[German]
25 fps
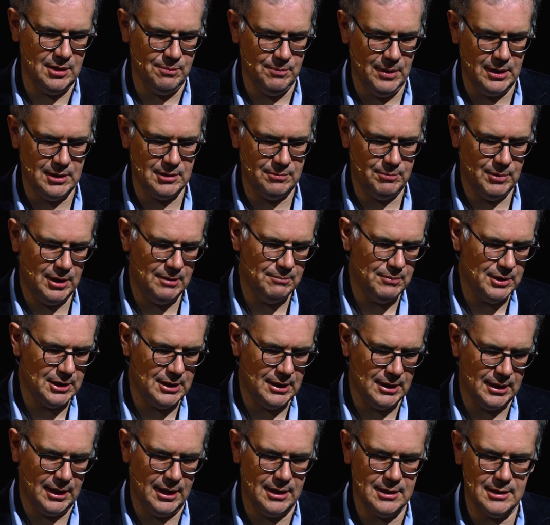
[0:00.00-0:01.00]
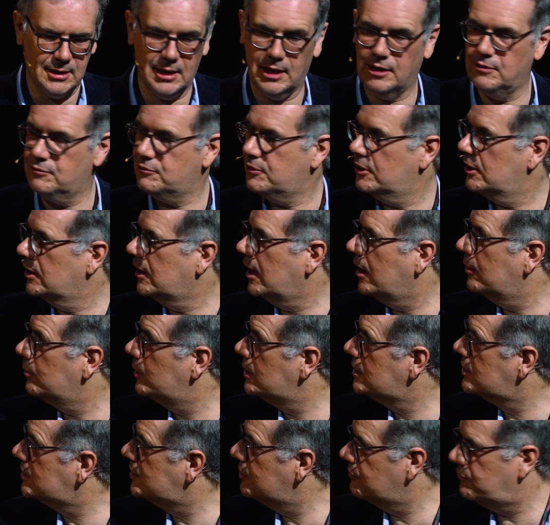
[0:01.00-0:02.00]
ich mache es mal mit einer ganz einfachen
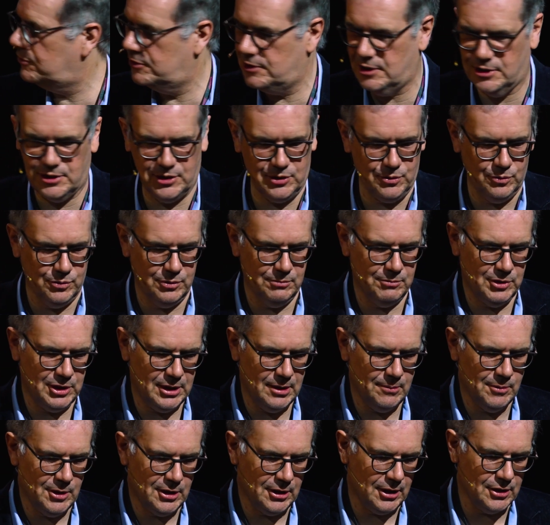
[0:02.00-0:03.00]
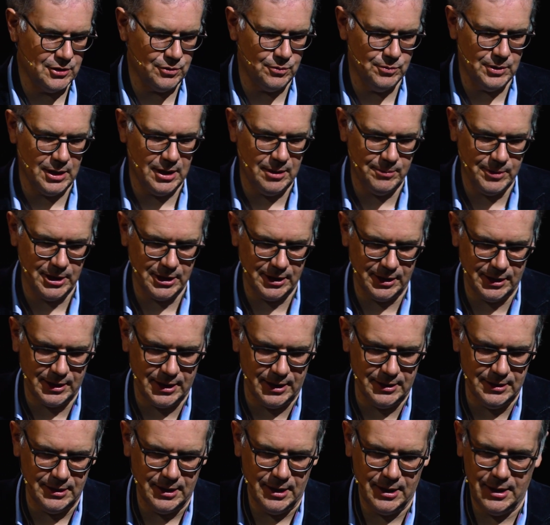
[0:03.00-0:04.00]
Arbeitsdefinition, mit der man ganz gut arbeiten
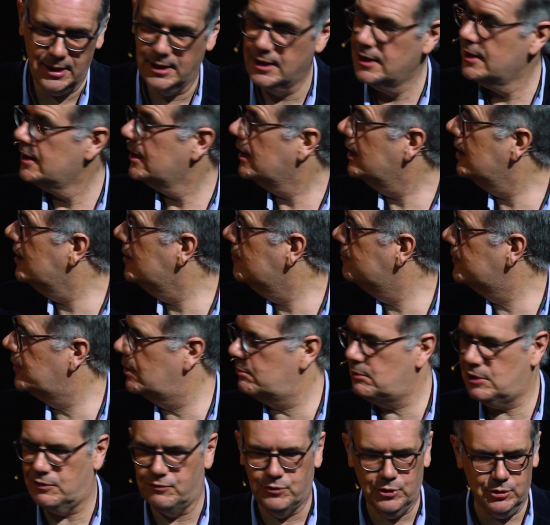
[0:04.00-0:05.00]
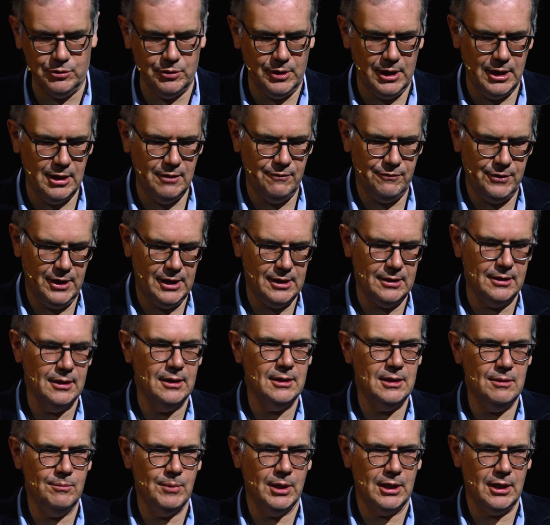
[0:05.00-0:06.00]
kann. Ähm, nämlich virtuelle Welten,
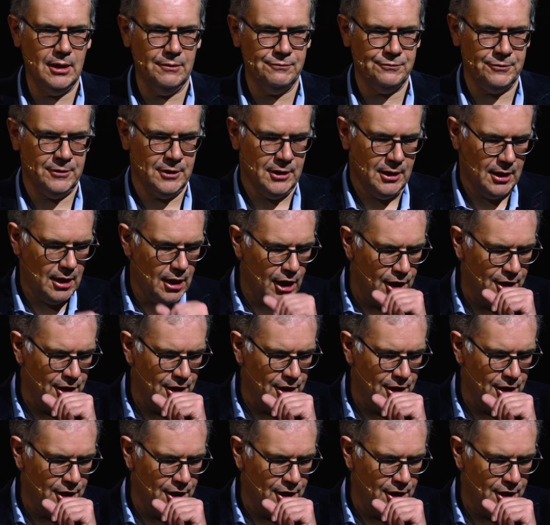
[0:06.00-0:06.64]
in die man einfach